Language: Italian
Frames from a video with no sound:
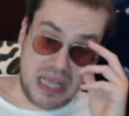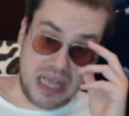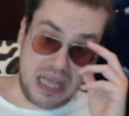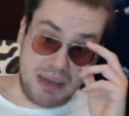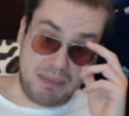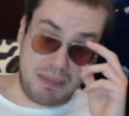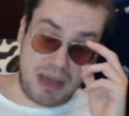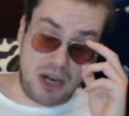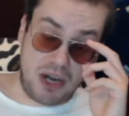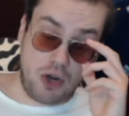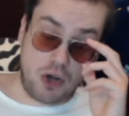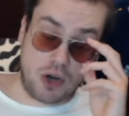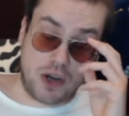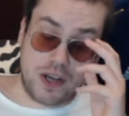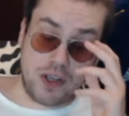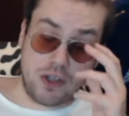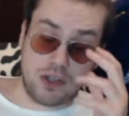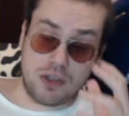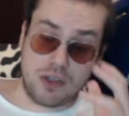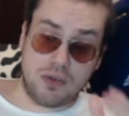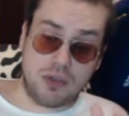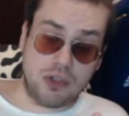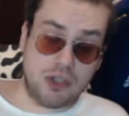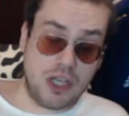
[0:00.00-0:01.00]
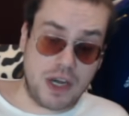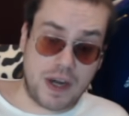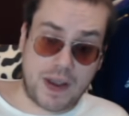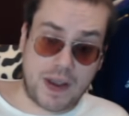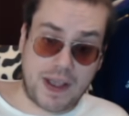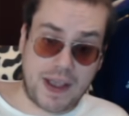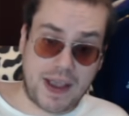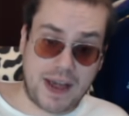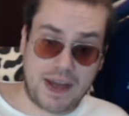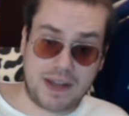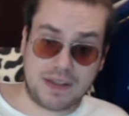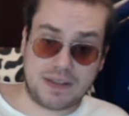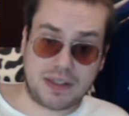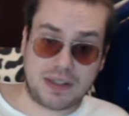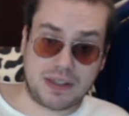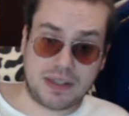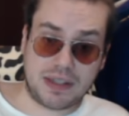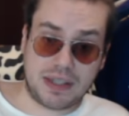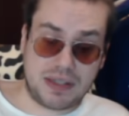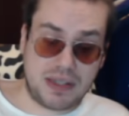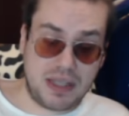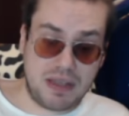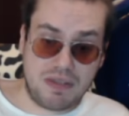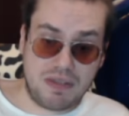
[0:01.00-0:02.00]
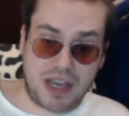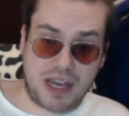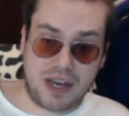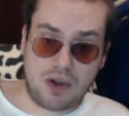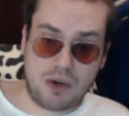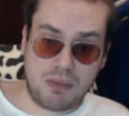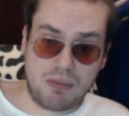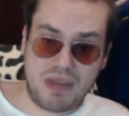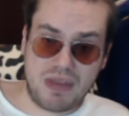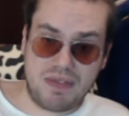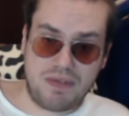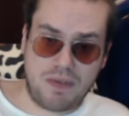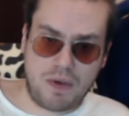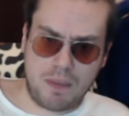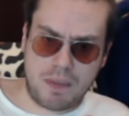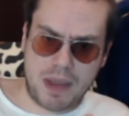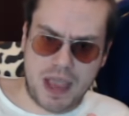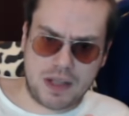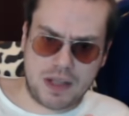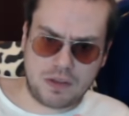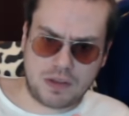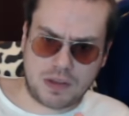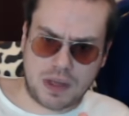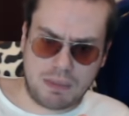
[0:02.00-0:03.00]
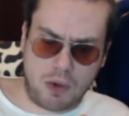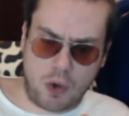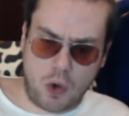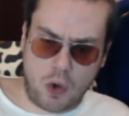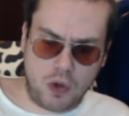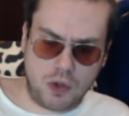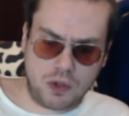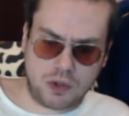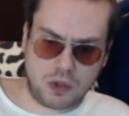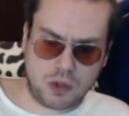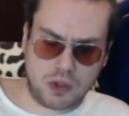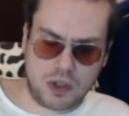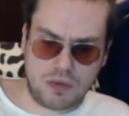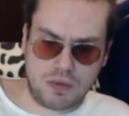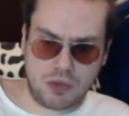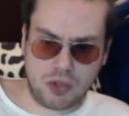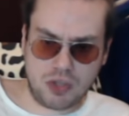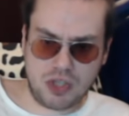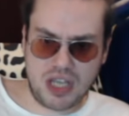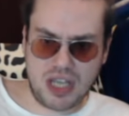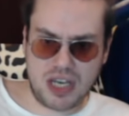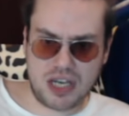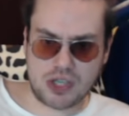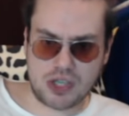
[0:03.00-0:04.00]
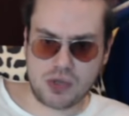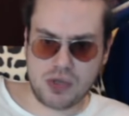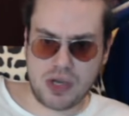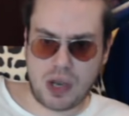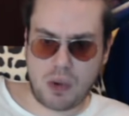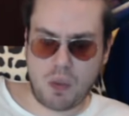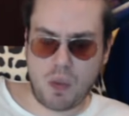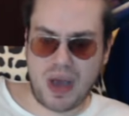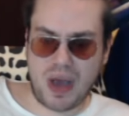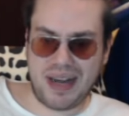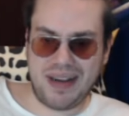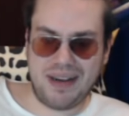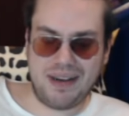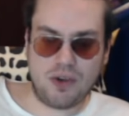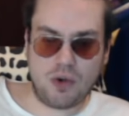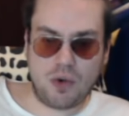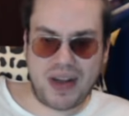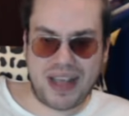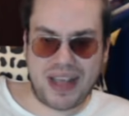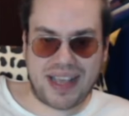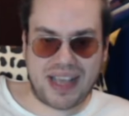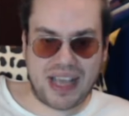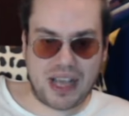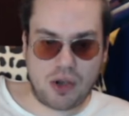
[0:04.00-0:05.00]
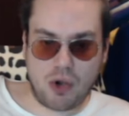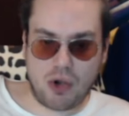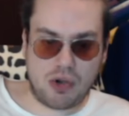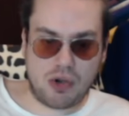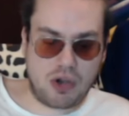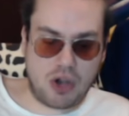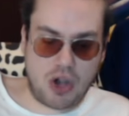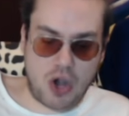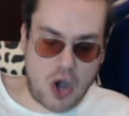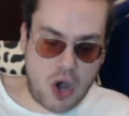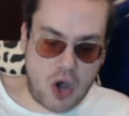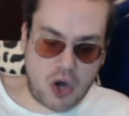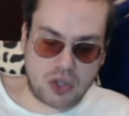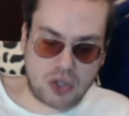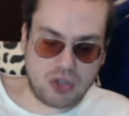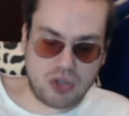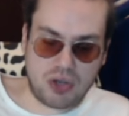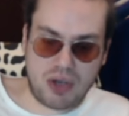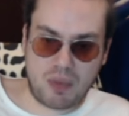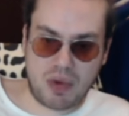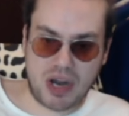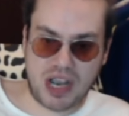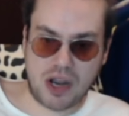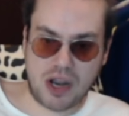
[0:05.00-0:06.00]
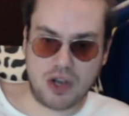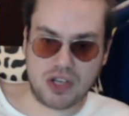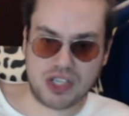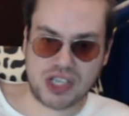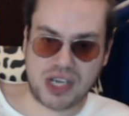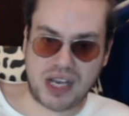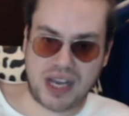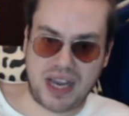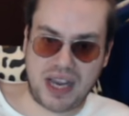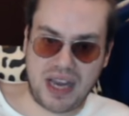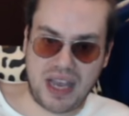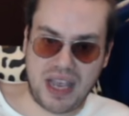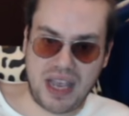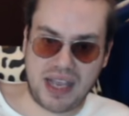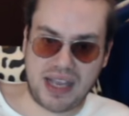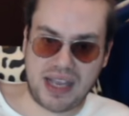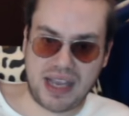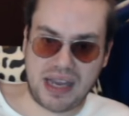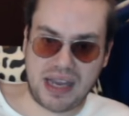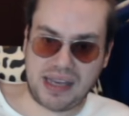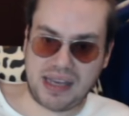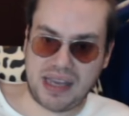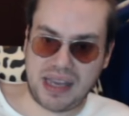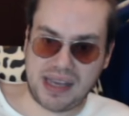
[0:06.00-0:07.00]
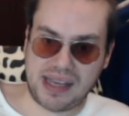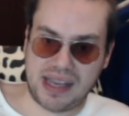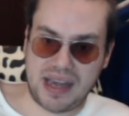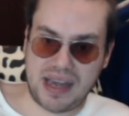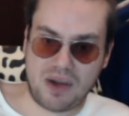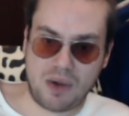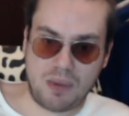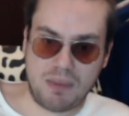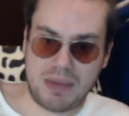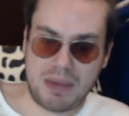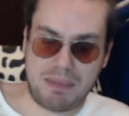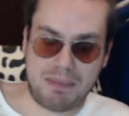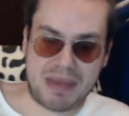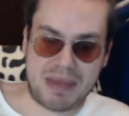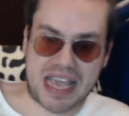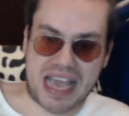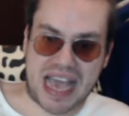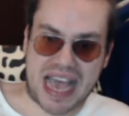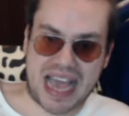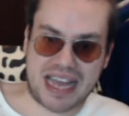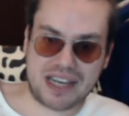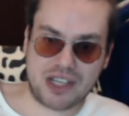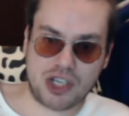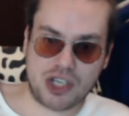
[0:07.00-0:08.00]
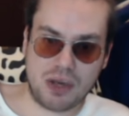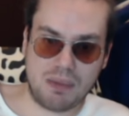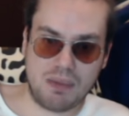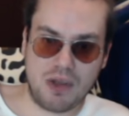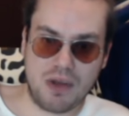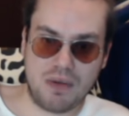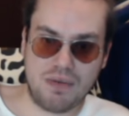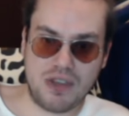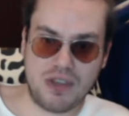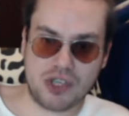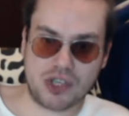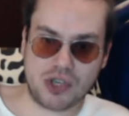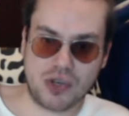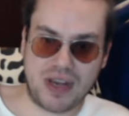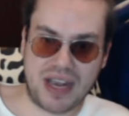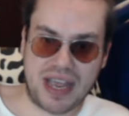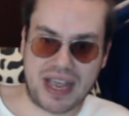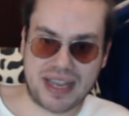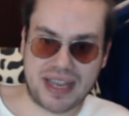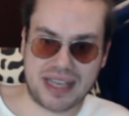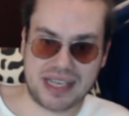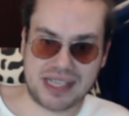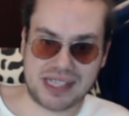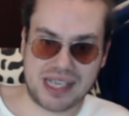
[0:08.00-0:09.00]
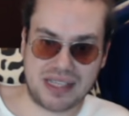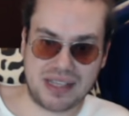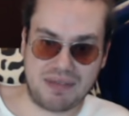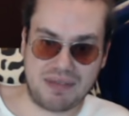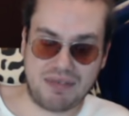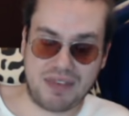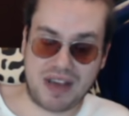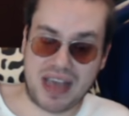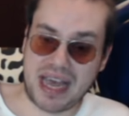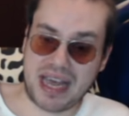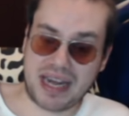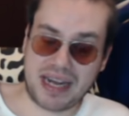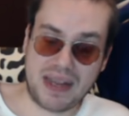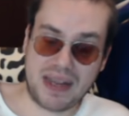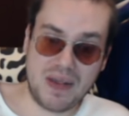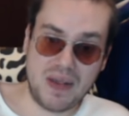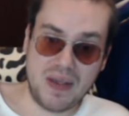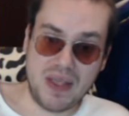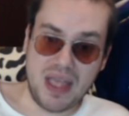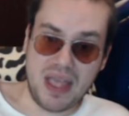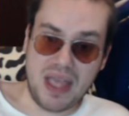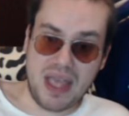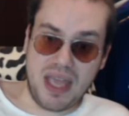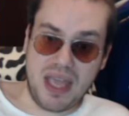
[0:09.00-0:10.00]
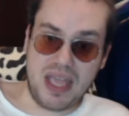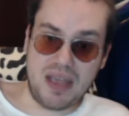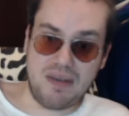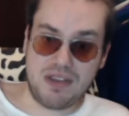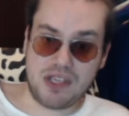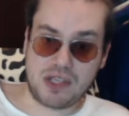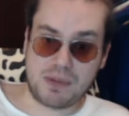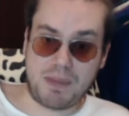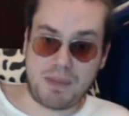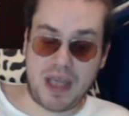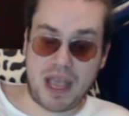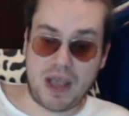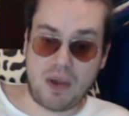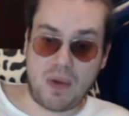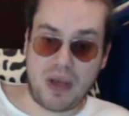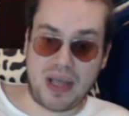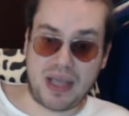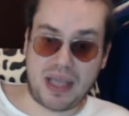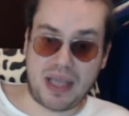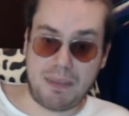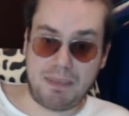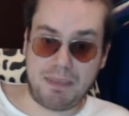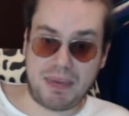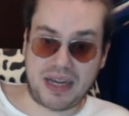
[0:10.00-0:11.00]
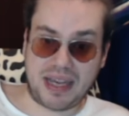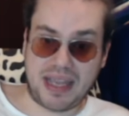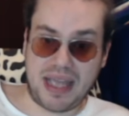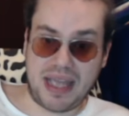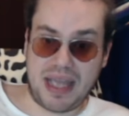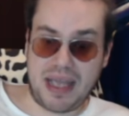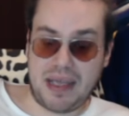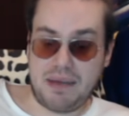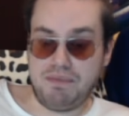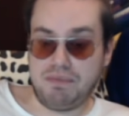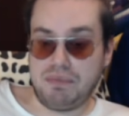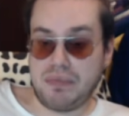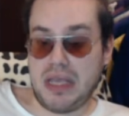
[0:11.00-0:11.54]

Ma allora io devo dire che è una trattativa che non mi fomenta molto, devo dire, sulla quale non è che concordo, è una cosa che, che, che, che non mi piace, a mio avviso neanche sa da fare e vi spiego anche perché.